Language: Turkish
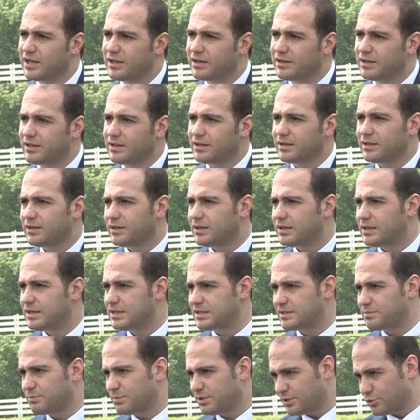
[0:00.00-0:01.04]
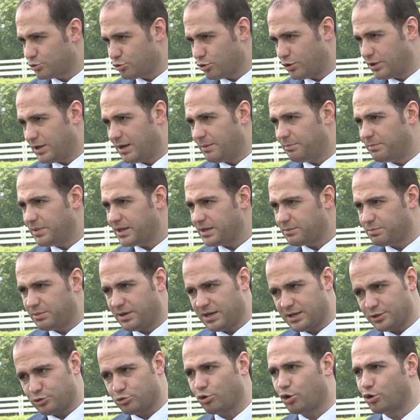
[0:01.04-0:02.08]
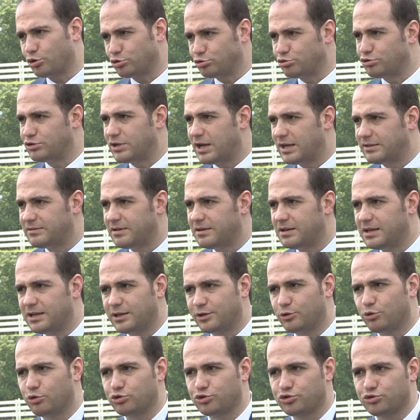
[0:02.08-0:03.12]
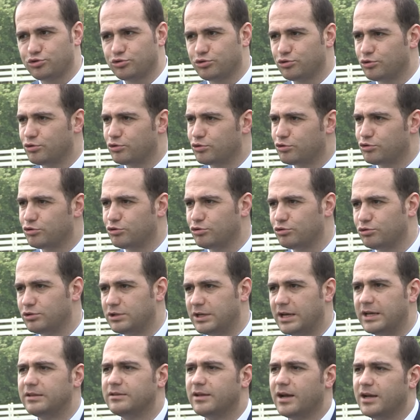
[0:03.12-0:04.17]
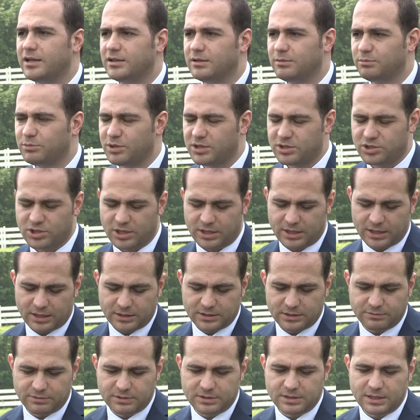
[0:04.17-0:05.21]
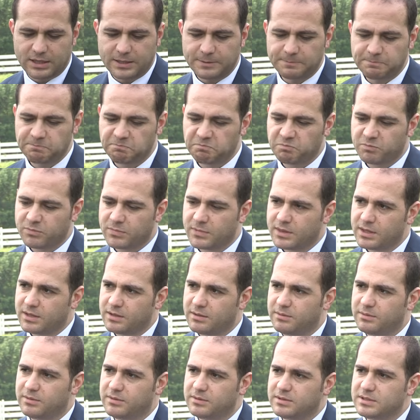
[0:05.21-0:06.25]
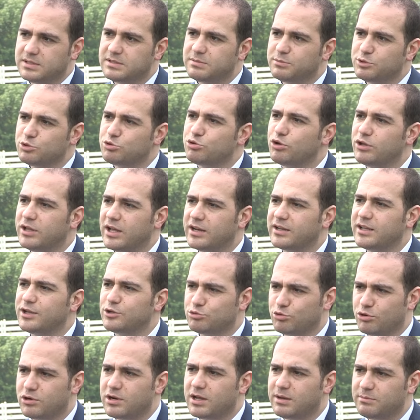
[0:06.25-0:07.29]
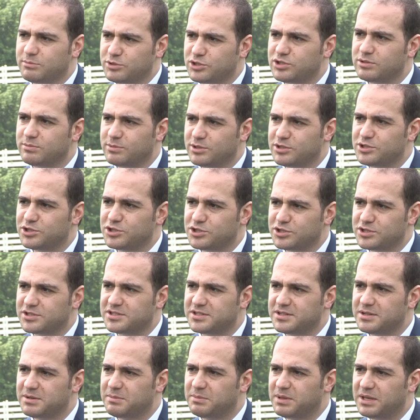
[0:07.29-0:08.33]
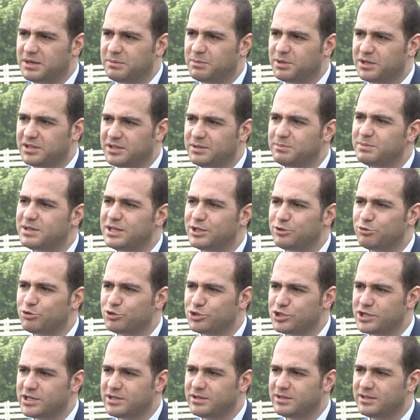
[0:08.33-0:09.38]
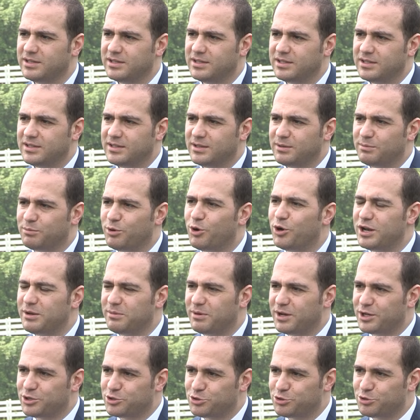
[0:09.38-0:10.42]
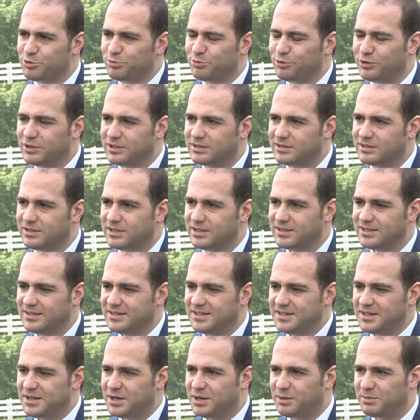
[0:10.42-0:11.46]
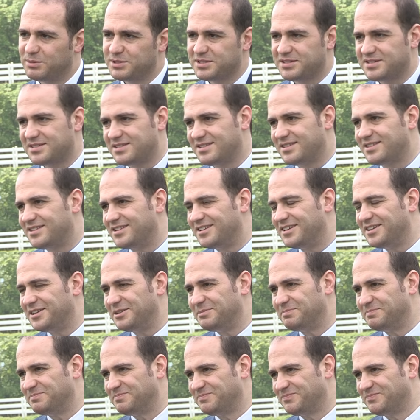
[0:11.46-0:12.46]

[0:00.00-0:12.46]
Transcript: ara ismi söylenmek biraz zordu zaten. İlk koştuğu gün yayındaydım TCK TV'de. E, ee, ismini söylerken zorlanmıştım açıkçası. Benim anım ilk önce böyle başlıyor bu atla ama sizi dinleyelim.